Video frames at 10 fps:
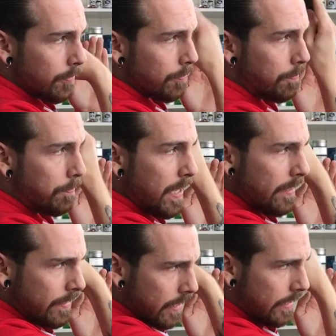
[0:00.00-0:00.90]
ein
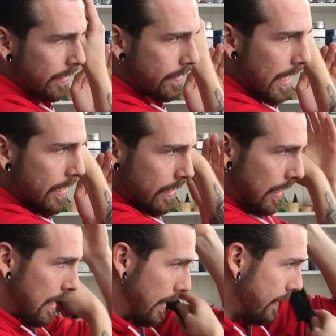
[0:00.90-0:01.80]
bisschen dezent
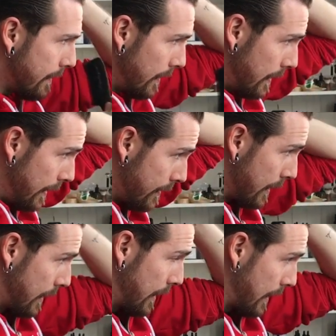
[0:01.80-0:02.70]
glänzt, allerdings
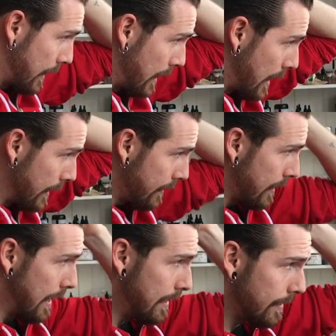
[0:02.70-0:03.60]
der
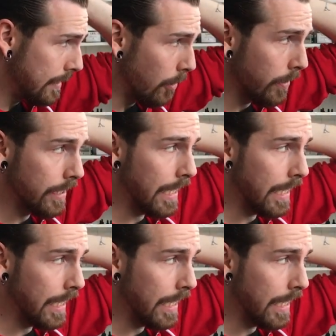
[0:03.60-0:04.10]
Glanz hält sich auch